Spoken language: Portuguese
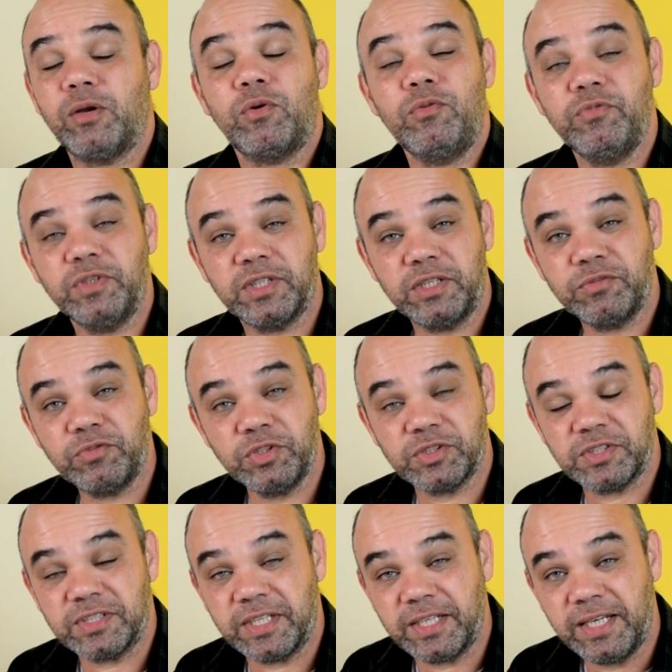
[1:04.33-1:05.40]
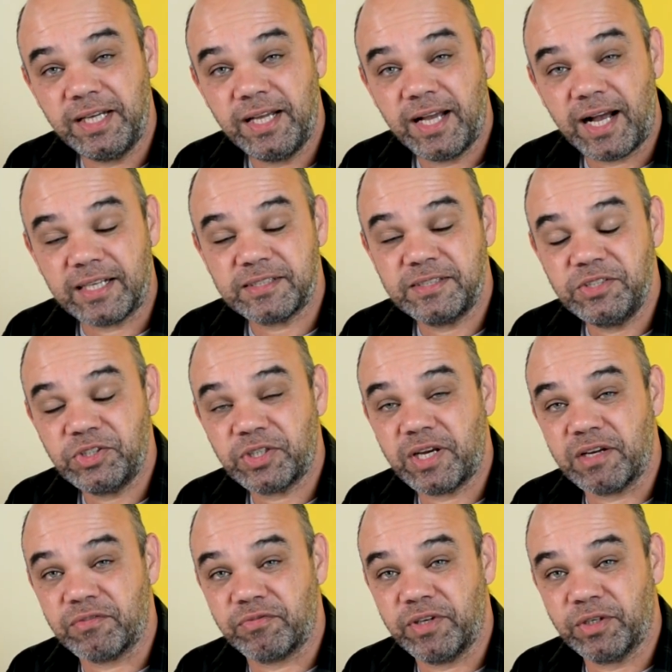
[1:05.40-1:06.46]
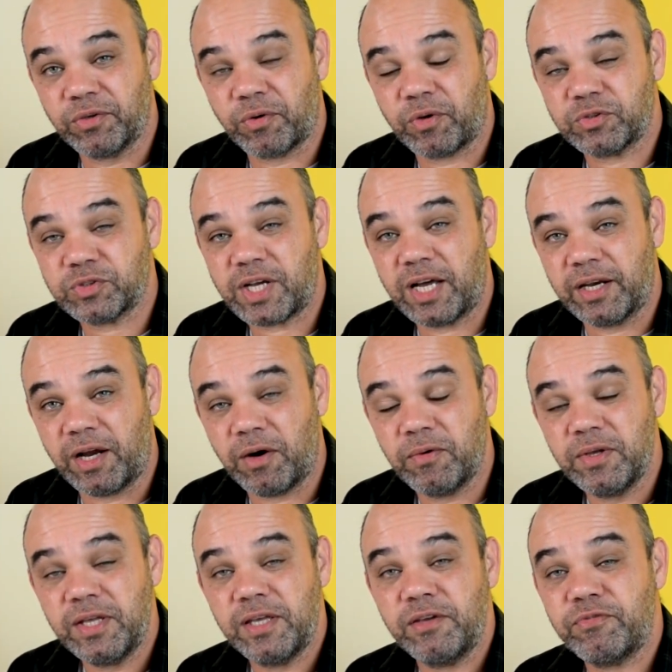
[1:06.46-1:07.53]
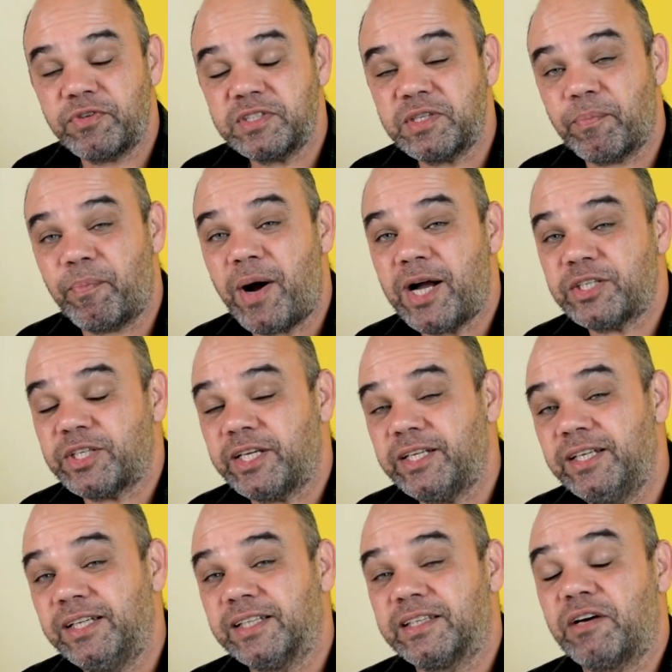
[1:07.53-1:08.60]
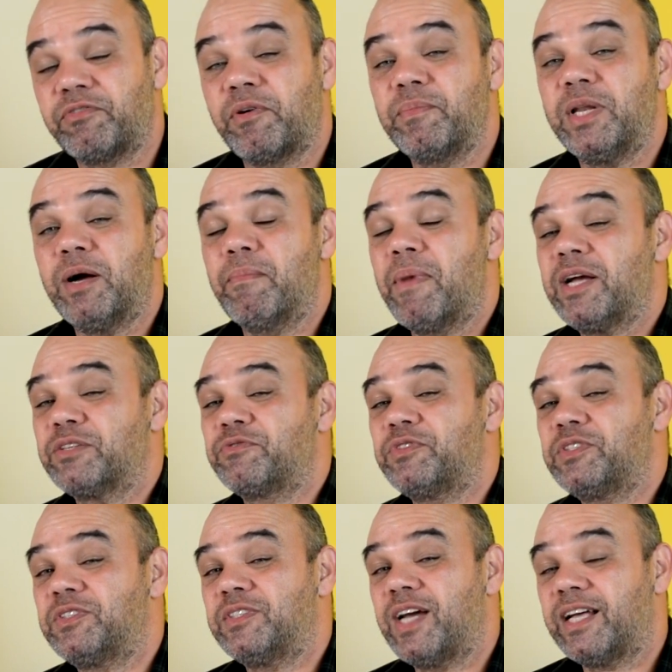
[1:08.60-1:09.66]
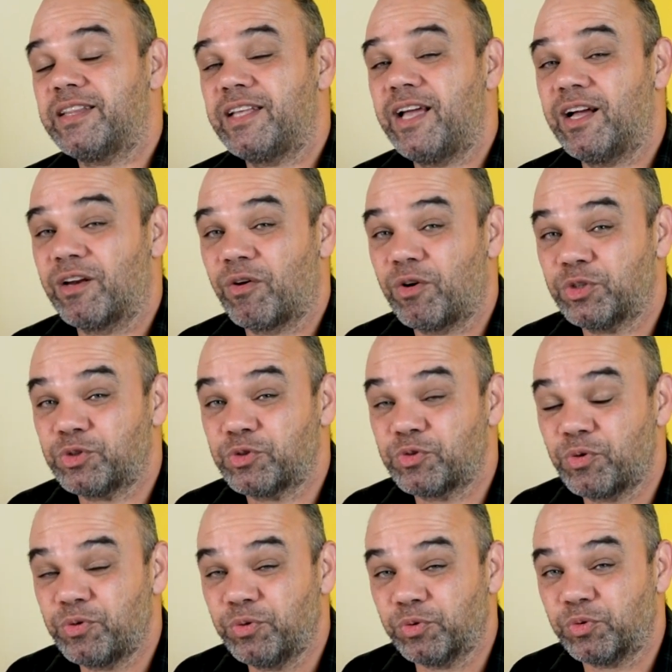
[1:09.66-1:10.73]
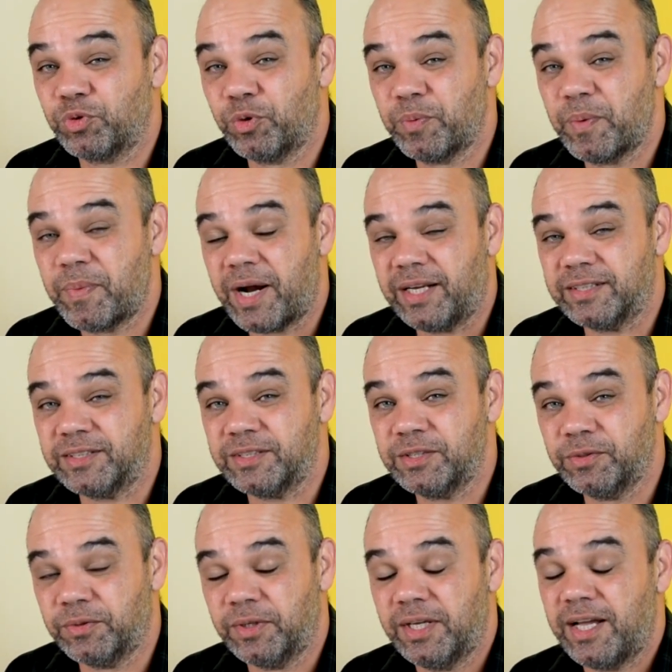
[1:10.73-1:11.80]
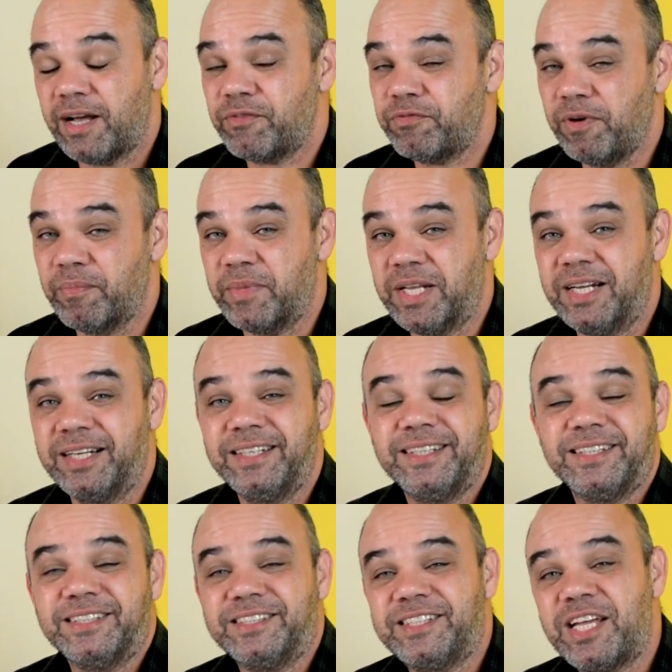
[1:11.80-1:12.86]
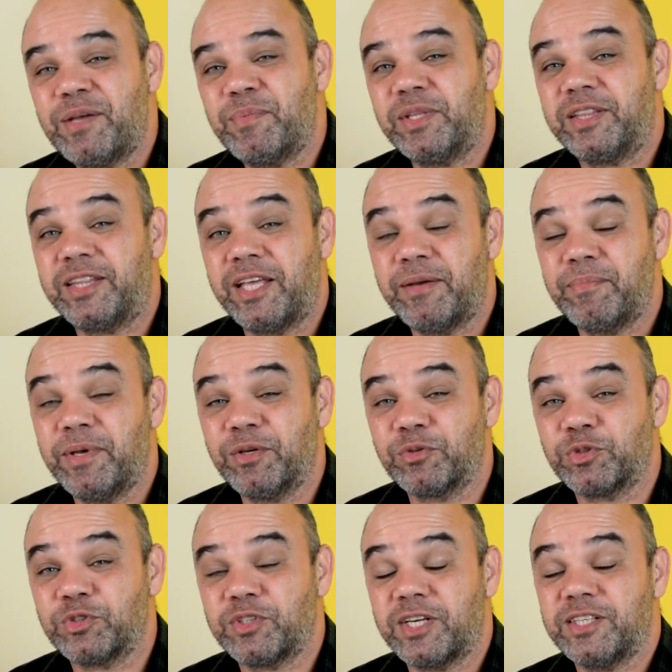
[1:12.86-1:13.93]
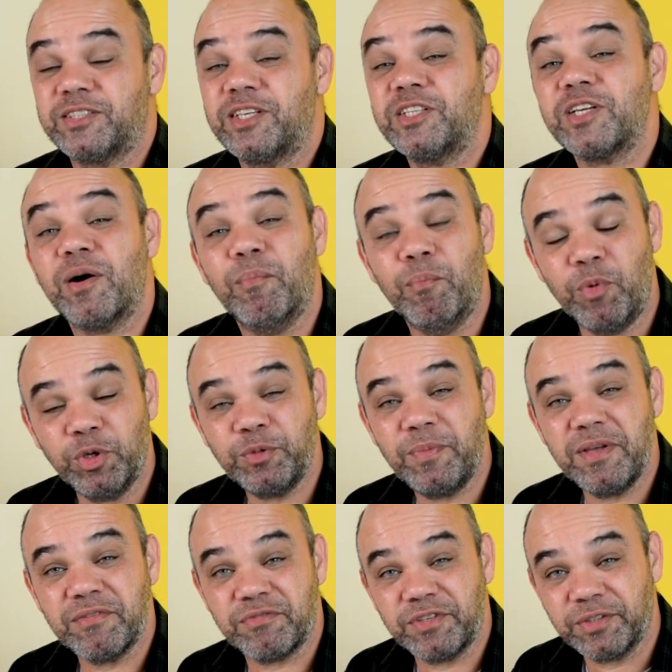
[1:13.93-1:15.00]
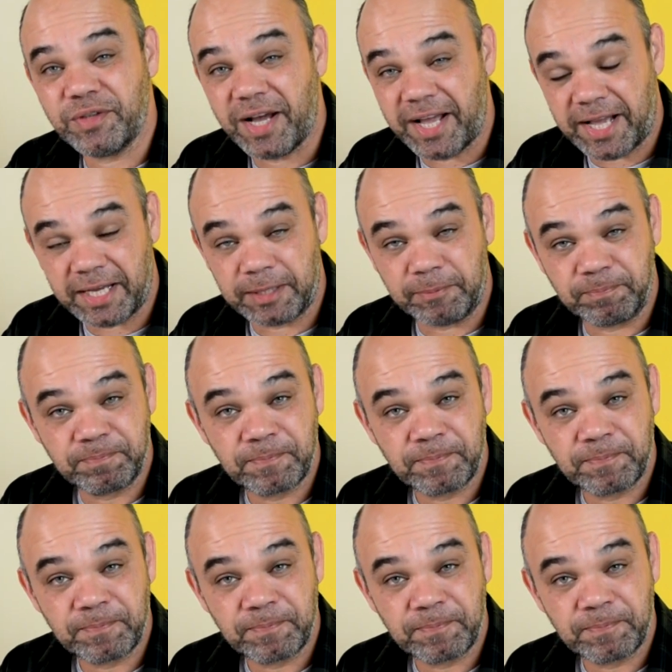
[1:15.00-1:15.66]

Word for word: convidando você a se inscrever no nosso canal e fazer parte aí da família mais viciada em relógios do YouTube Brasil, a família GMT-3. Seja muito bem-vindo a ela.